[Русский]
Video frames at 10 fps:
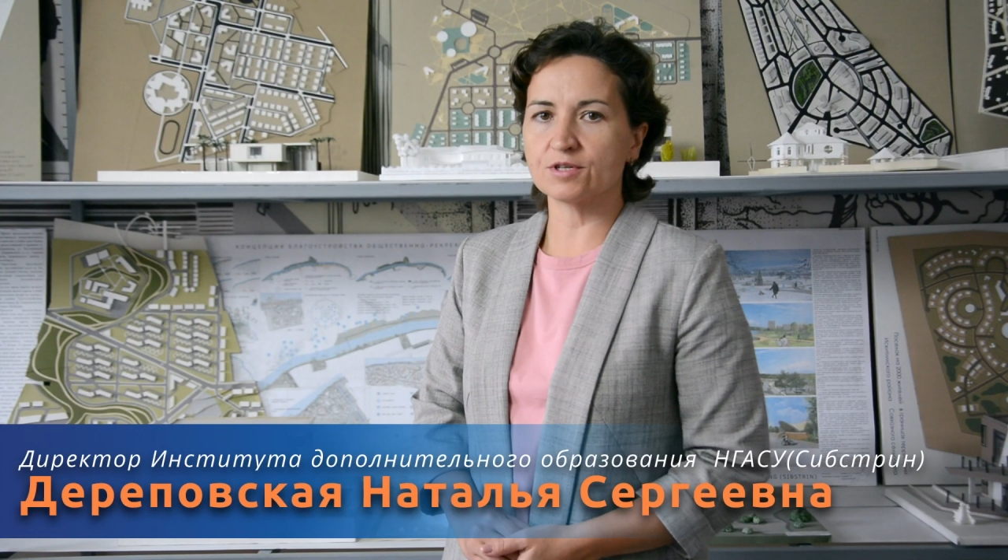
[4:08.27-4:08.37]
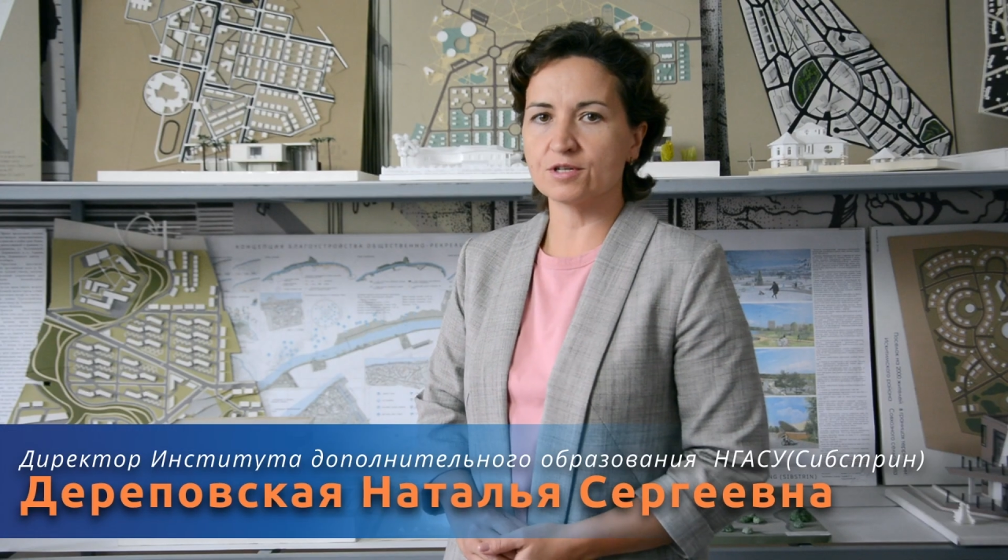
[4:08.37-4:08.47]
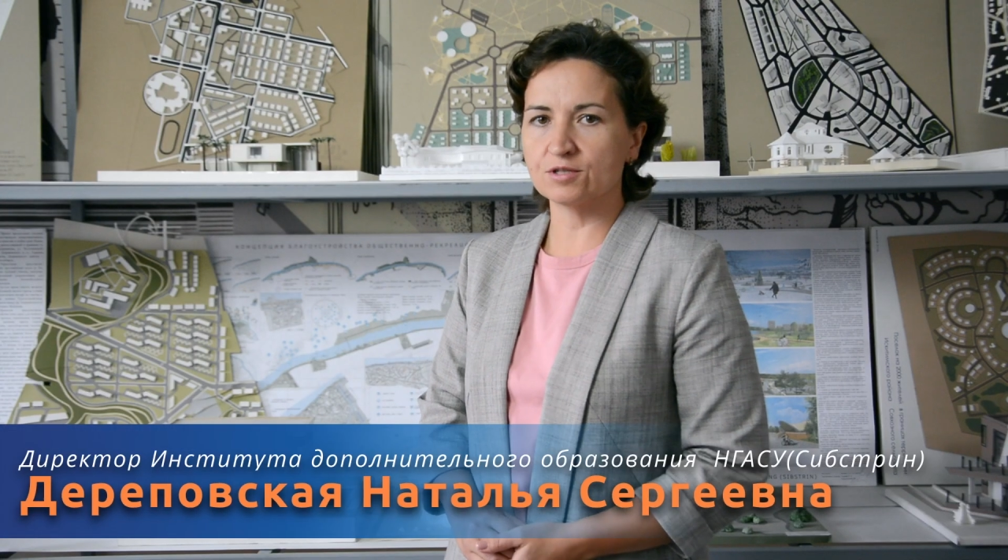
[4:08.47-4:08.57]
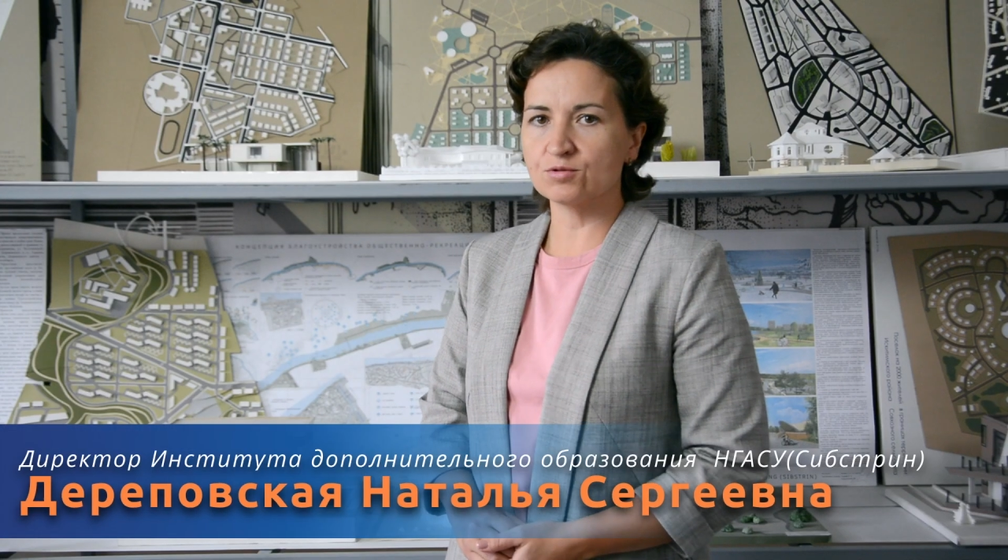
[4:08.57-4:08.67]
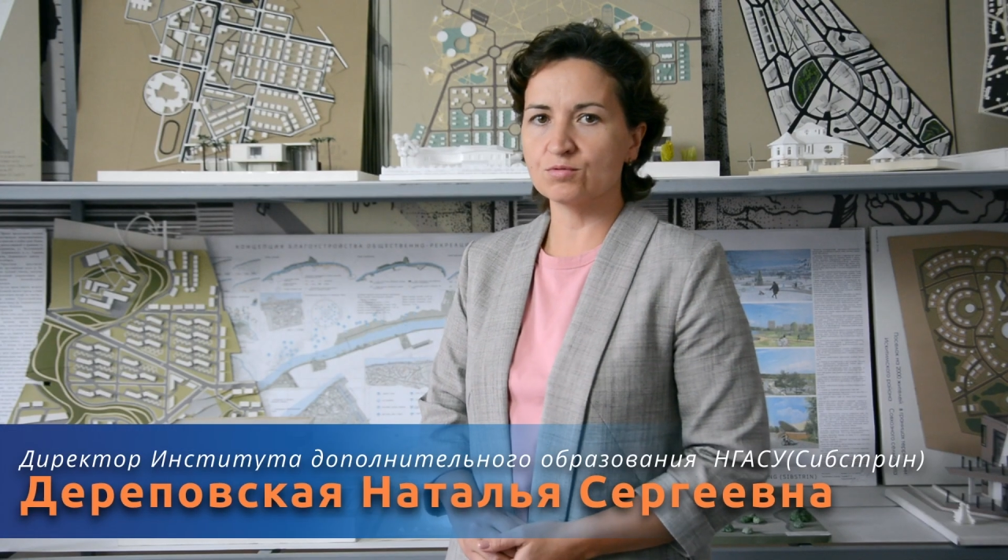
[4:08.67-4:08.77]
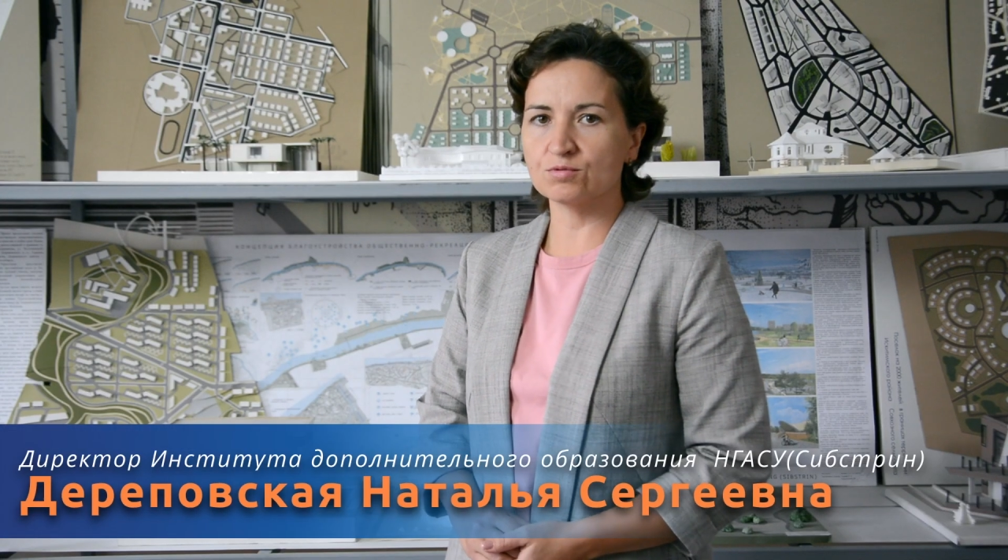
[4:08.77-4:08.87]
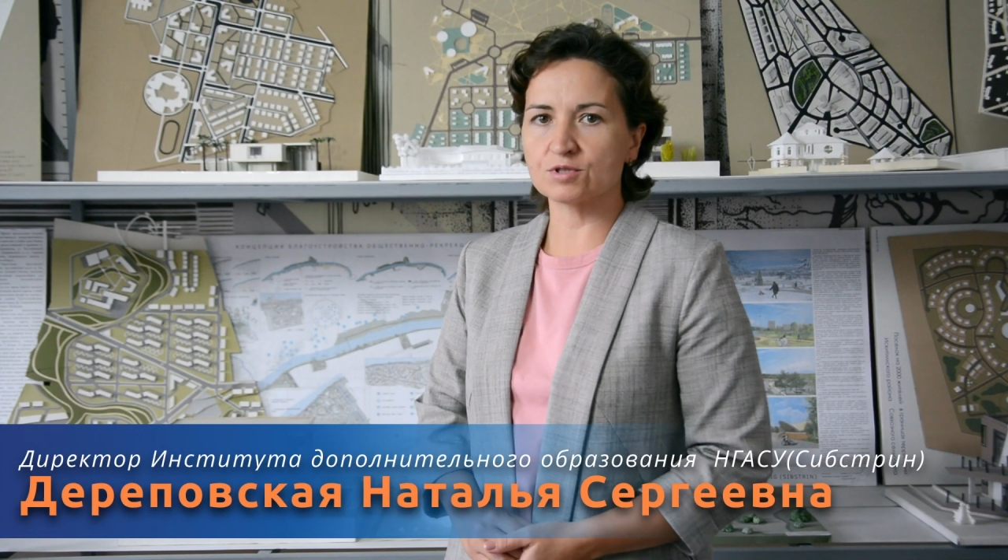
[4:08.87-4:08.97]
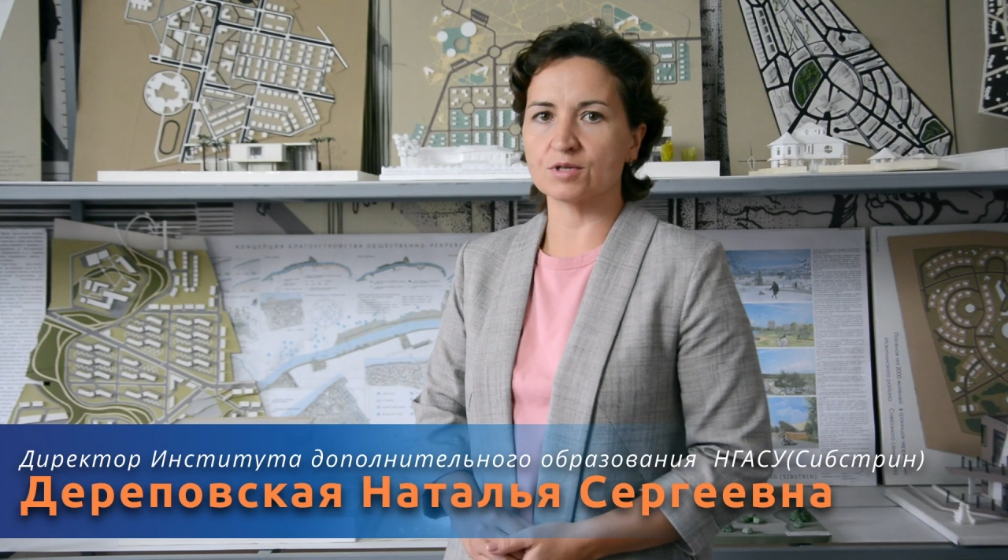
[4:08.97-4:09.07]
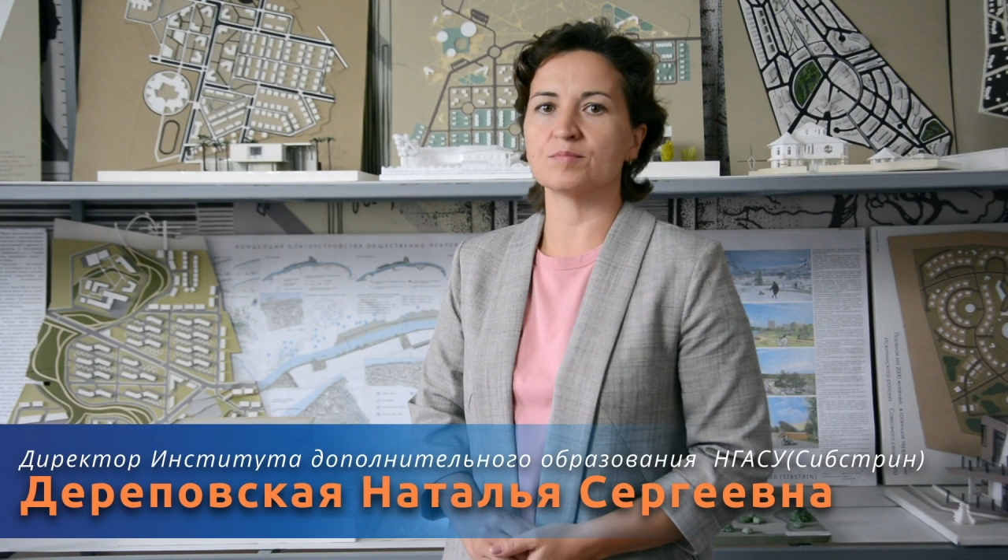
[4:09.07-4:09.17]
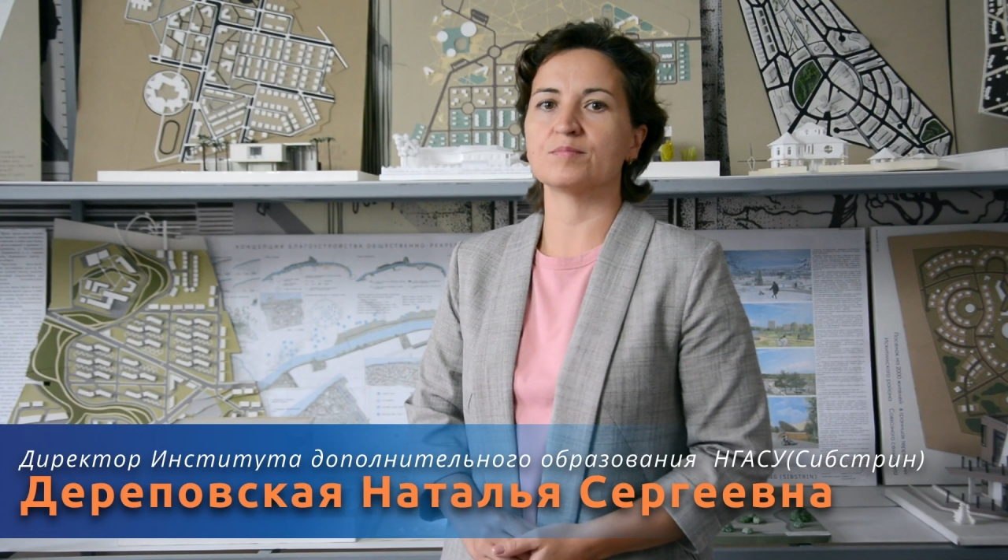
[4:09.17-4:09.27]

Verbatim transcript: реализуются